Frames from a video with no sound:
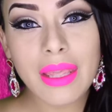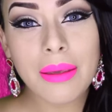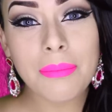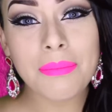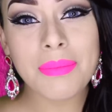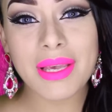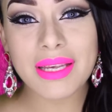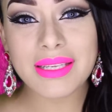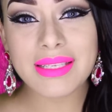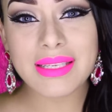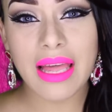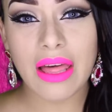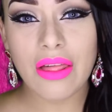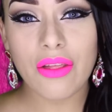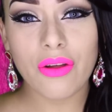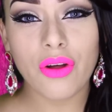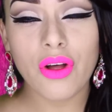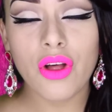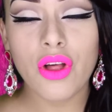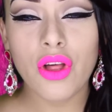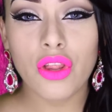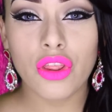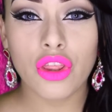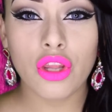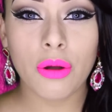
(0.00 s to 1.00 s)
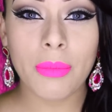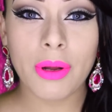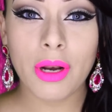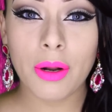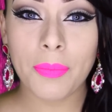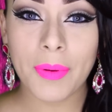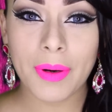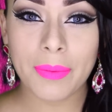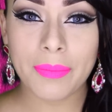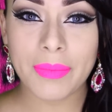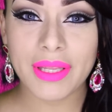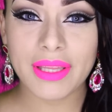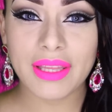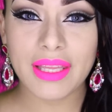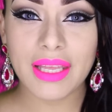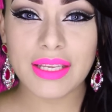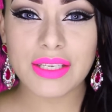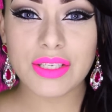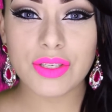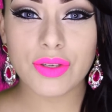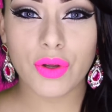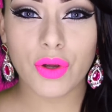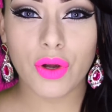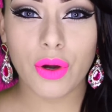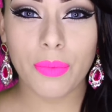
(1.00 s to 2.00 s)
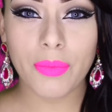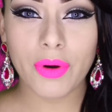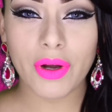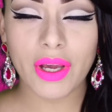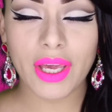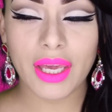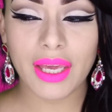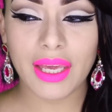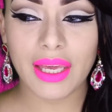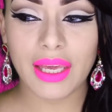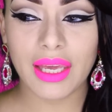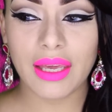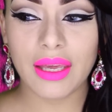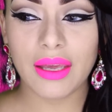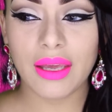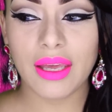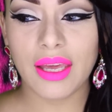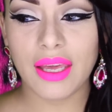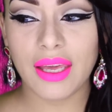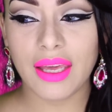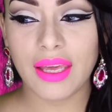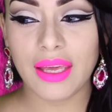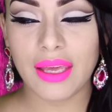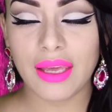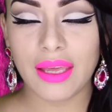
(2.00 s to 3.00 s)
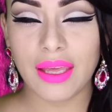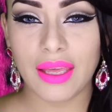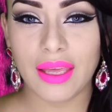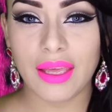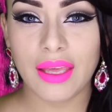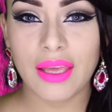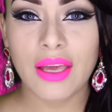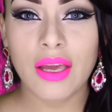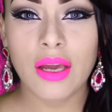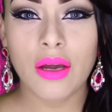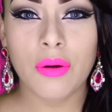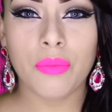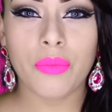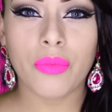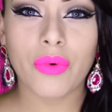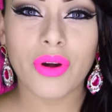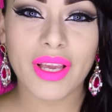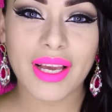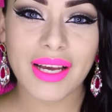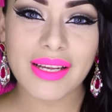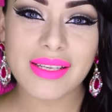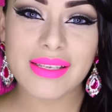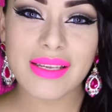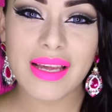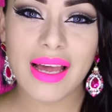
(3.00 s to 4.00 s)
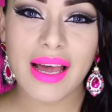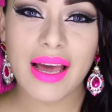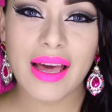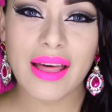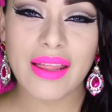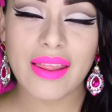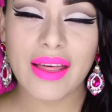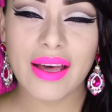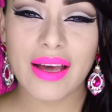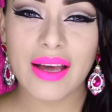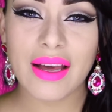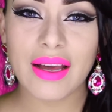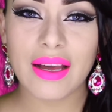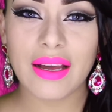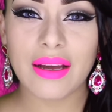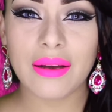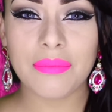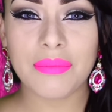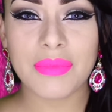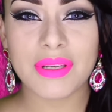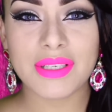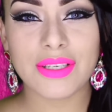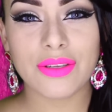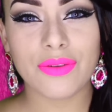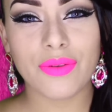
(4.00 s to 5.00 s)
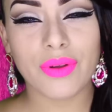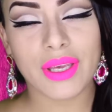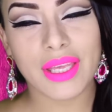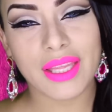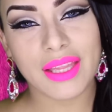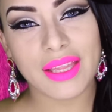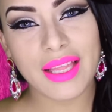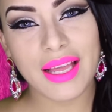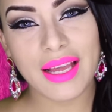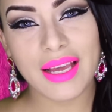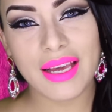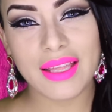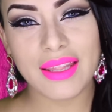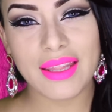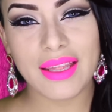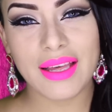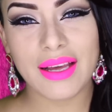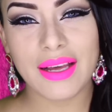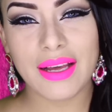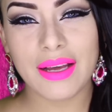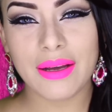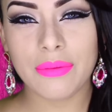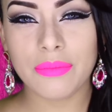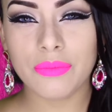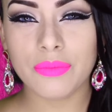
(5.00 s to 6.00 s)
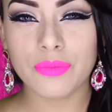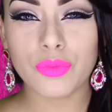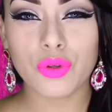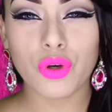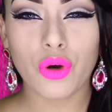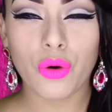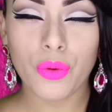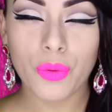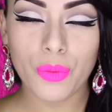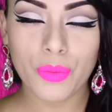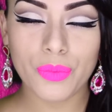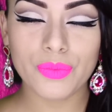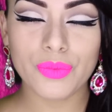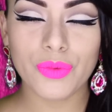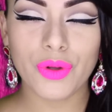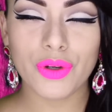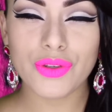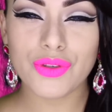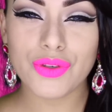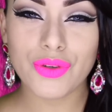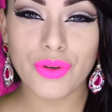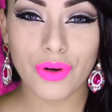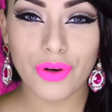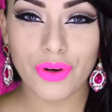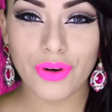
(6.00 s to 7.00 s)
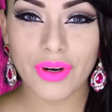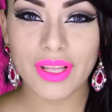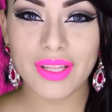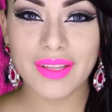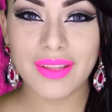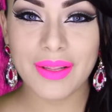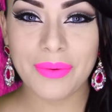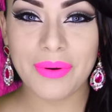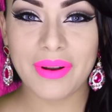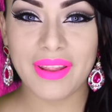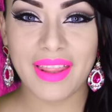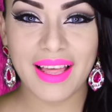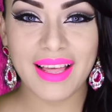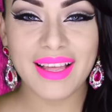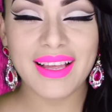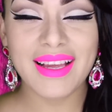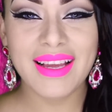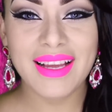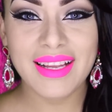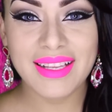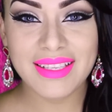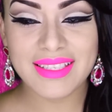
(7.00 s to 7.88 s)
mi estado no me lo permite, estoy como que eh, muy cansada, me siento agitada, con unos dolores de verdad,